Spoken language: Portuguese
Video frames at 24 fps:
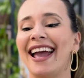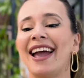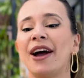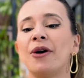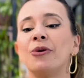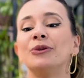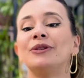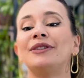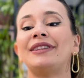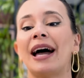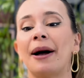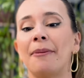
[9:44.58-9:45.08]
é
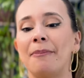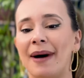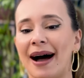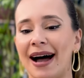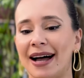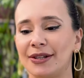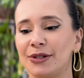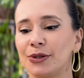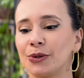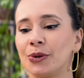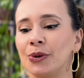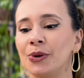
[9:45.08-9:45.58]
o
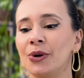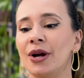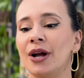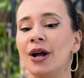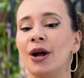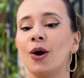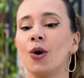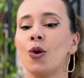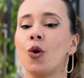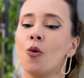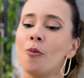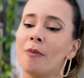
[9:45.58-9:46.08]
tabasco
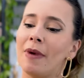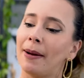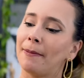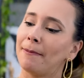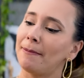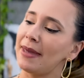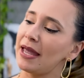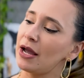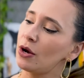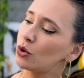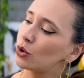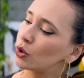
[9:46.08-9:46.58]
com uma
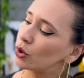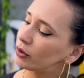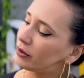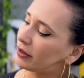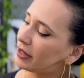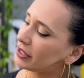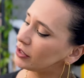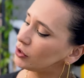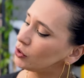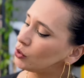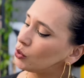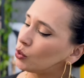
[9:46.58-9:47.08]
micro
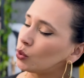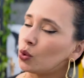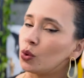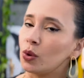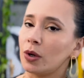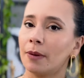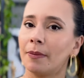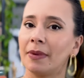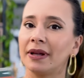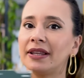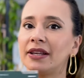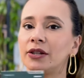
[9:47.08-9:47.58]

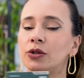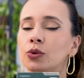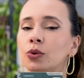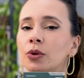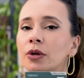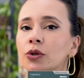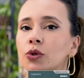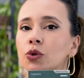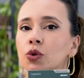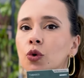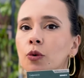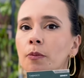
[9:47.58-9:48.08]
textura, uma
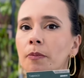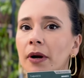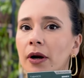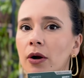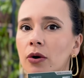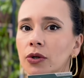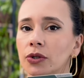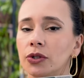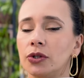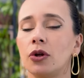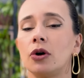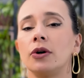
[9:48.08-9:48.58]
textura super
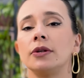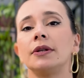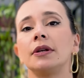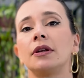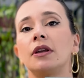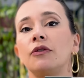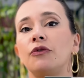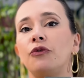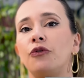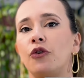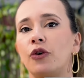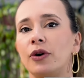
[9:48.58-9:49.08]
gostosa
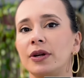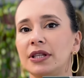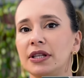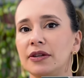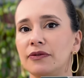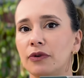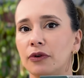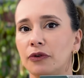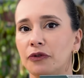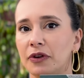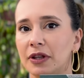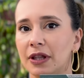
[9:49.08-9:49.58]
que foi
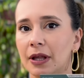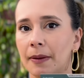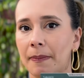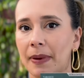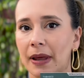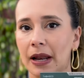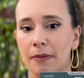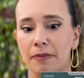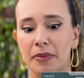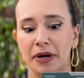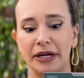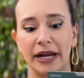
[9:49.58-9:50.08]
desenvolvida
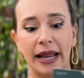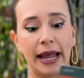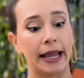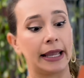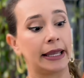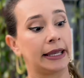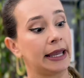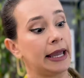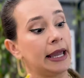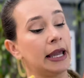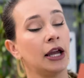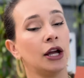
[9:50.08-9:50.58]
pela
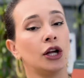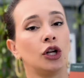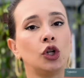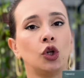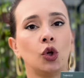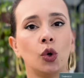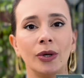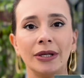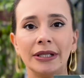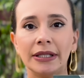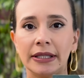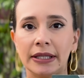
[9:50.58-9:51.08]
Berneck
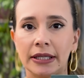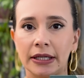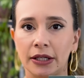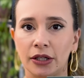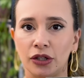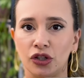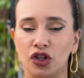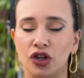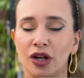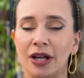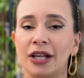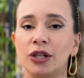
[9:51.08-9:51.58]
no
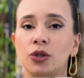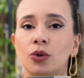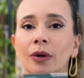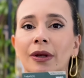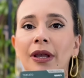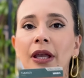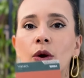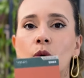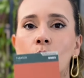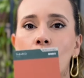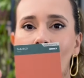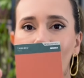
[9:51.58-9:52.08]
stand. Isso
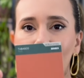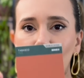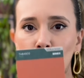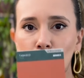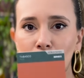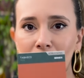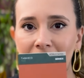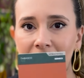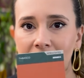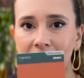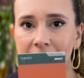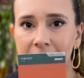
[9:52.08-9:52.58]
aqui com a
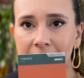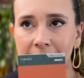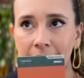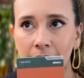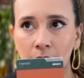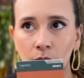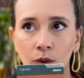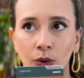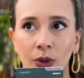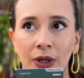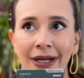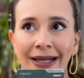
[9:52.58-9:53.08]

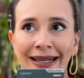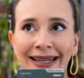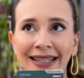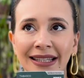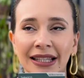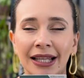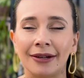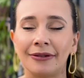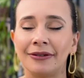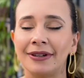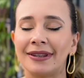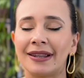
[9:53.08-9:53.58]
iluminação
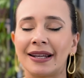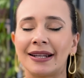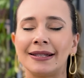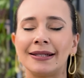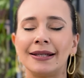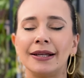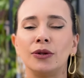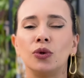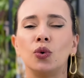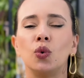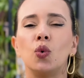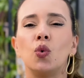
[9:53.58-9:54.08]
estava
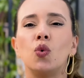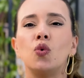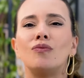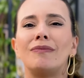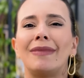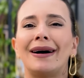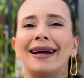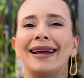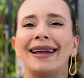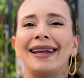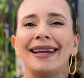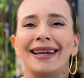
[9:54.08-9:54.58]
trazendo
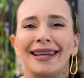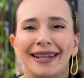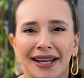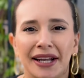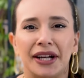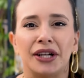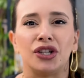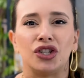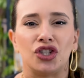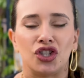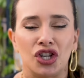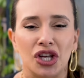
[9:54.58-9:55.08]
uma
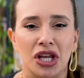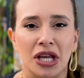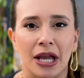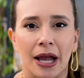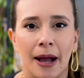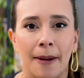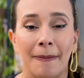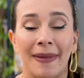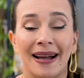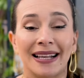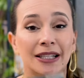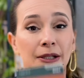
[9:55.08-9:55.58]

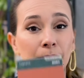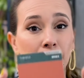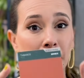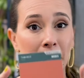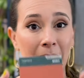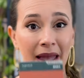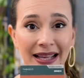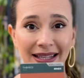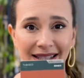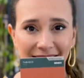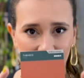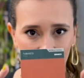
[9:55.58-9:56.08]
energia, mas
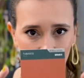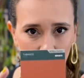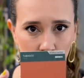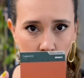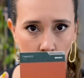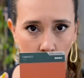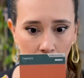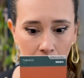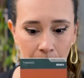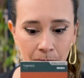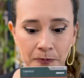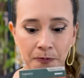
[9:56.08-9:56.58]
pensa
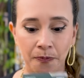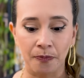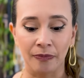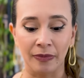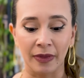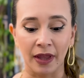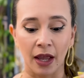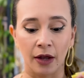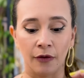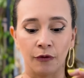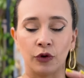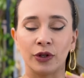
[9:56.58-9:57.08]
só.
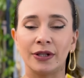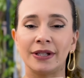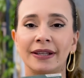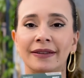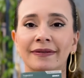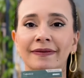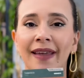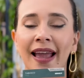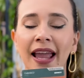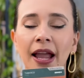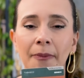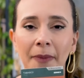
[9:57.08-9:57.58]
Você
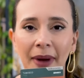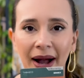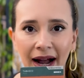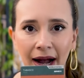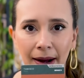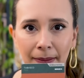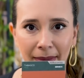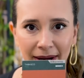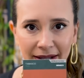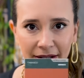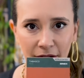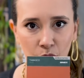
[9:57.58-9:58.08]
tem uma
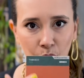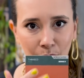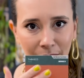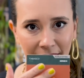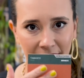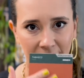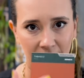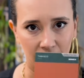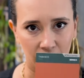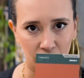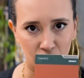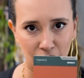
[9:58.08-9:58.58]
camada do
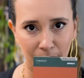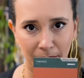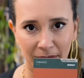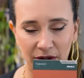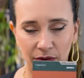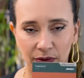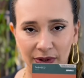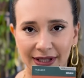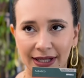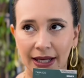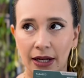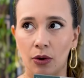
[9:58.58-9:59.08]
laranja, mas
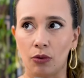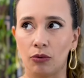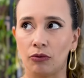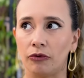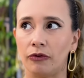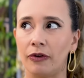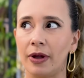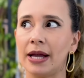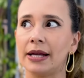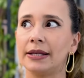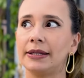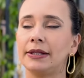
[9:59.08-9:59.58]
você não
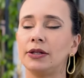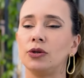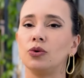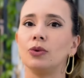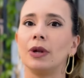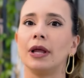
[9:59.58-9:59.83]
vê assim um